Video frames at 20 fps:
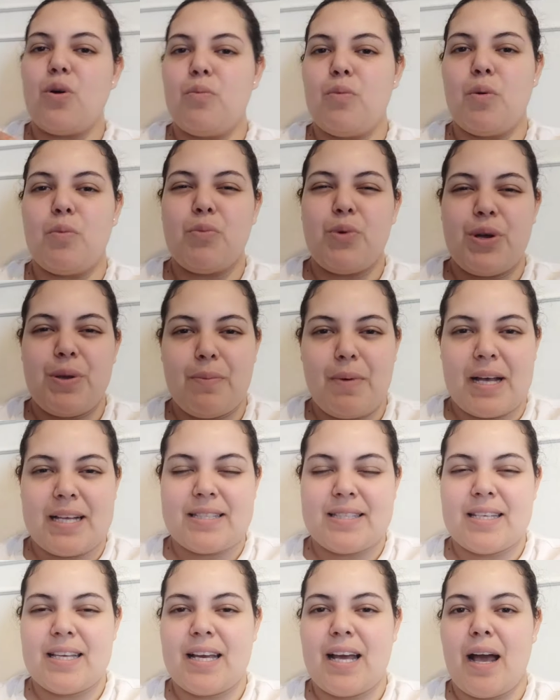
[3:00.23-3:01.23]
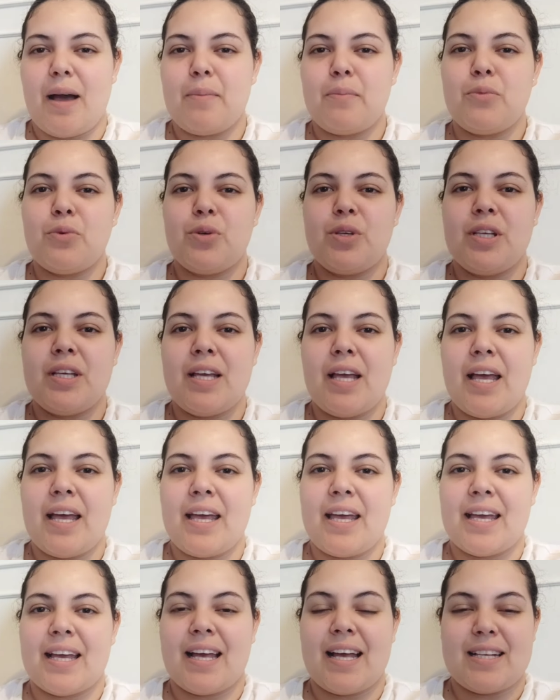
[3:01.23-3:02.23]
como muy básica, muy
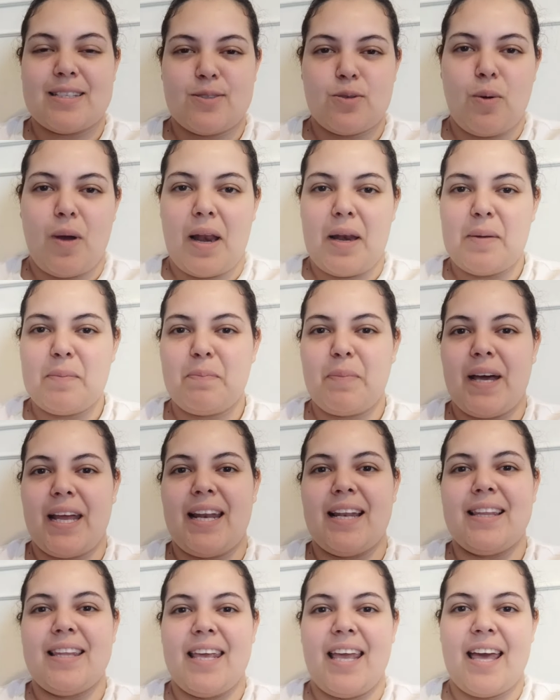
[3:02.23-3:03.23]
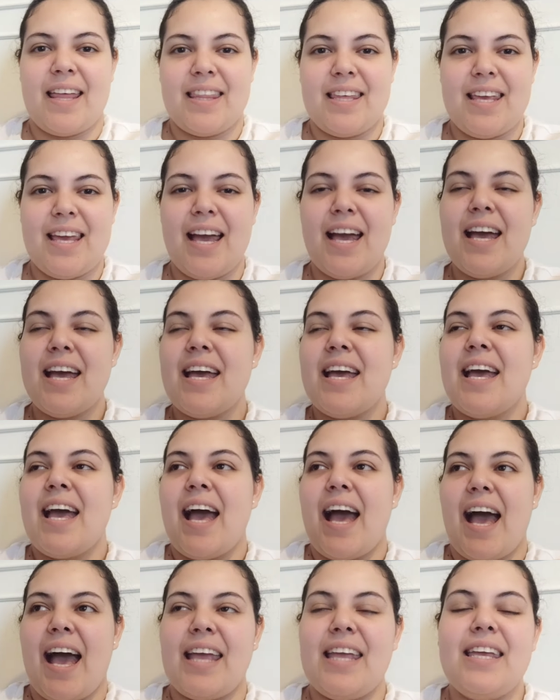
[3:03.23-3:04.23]
eh, casual para el día a día.
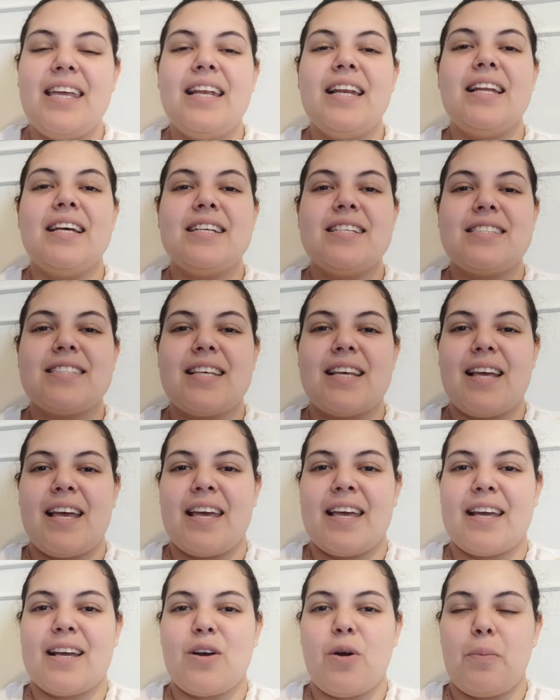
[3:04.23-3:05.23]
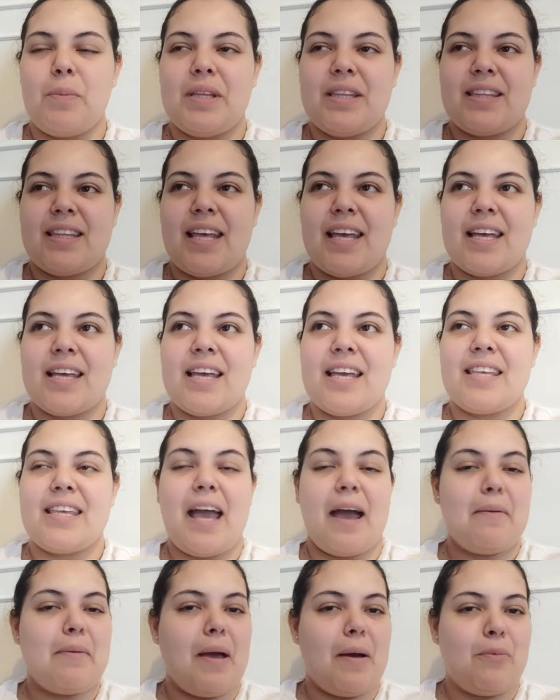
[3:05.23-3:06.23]
Ahí les eh, comenté que
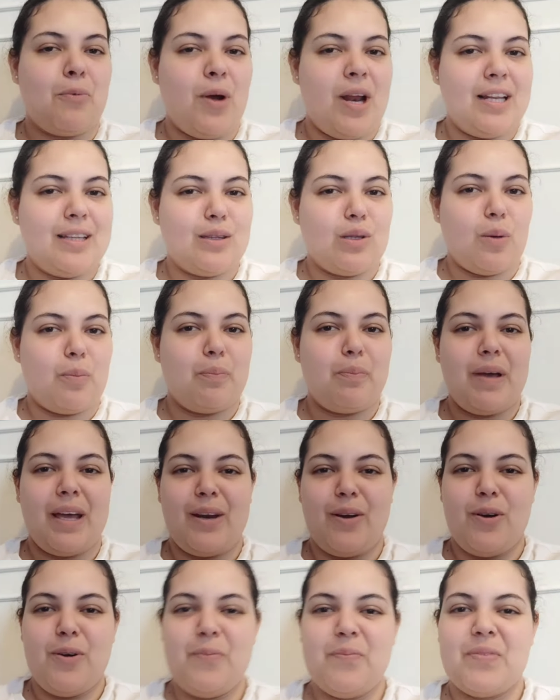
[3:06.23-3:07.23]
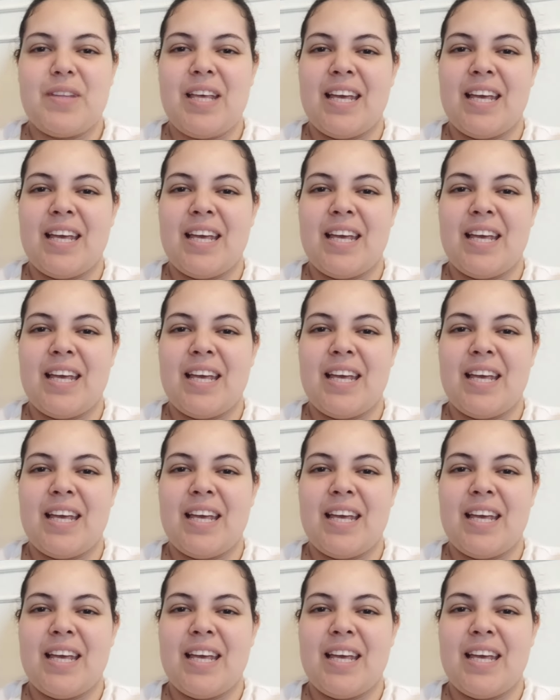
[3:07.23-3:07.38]
ya había vuelto, pero